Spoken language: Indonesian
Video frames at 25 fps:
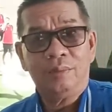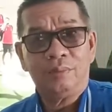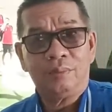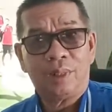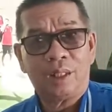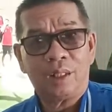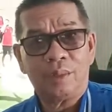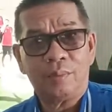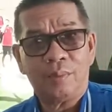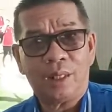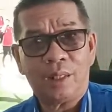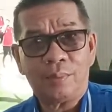
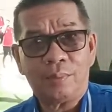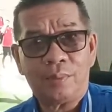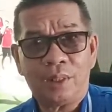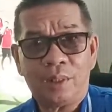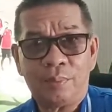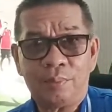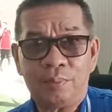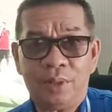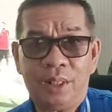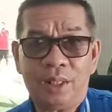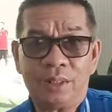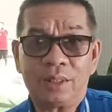bagaimana
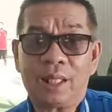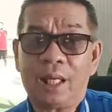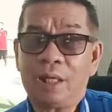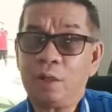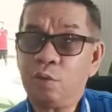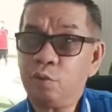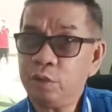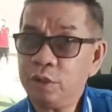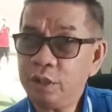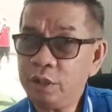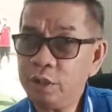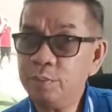penampilan
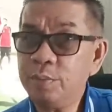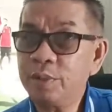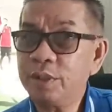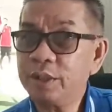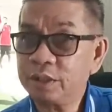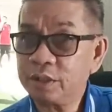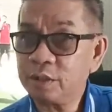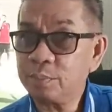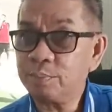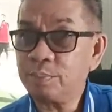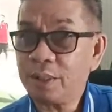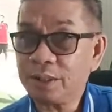kalau ini
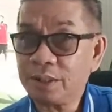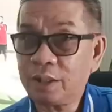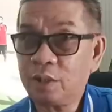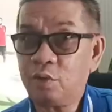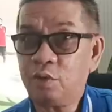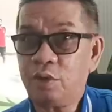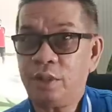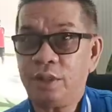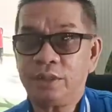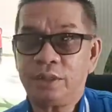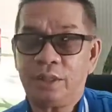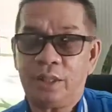diberi
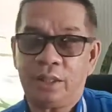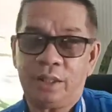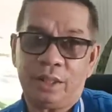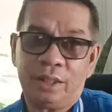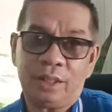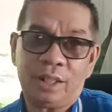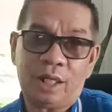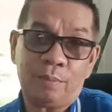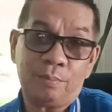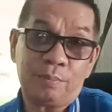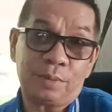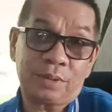kesempatan oleh
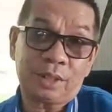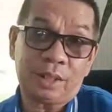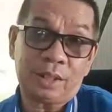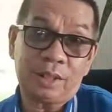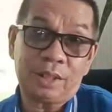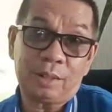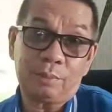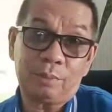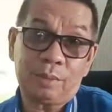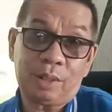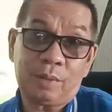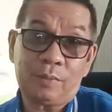STI dalam
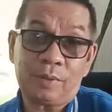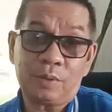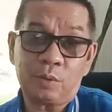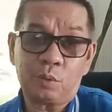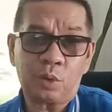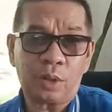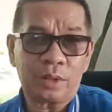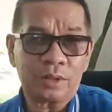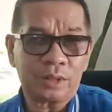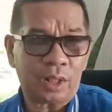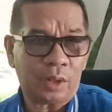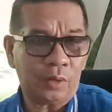pertandingan melawan
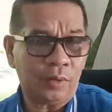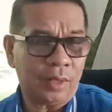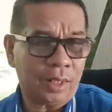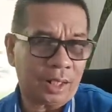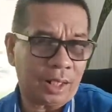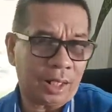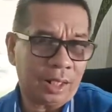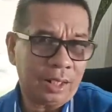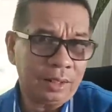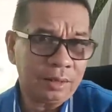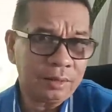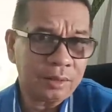Kurasau
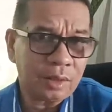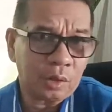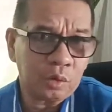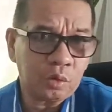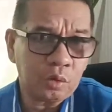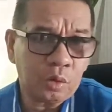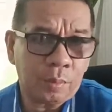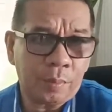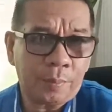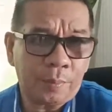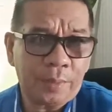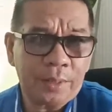adalah
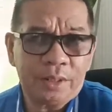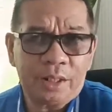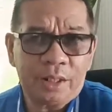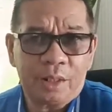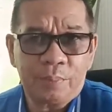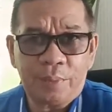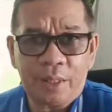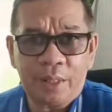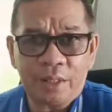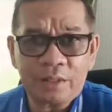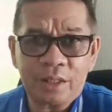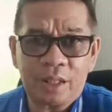dua pemain
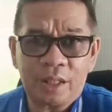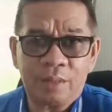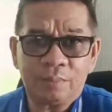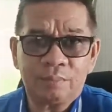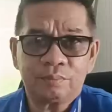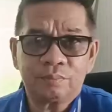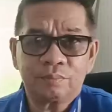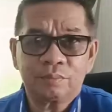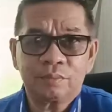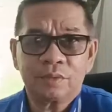dari PSM,